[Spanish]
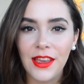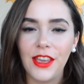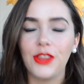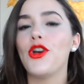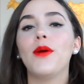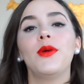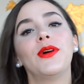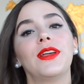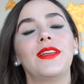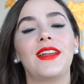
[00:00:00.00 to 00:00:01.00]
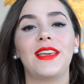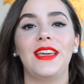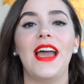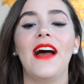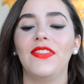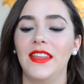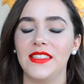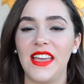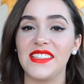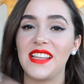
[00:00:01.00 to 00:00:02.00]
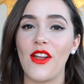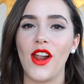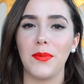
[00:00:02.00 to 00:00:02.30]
y toda mi buena energía desde este lado de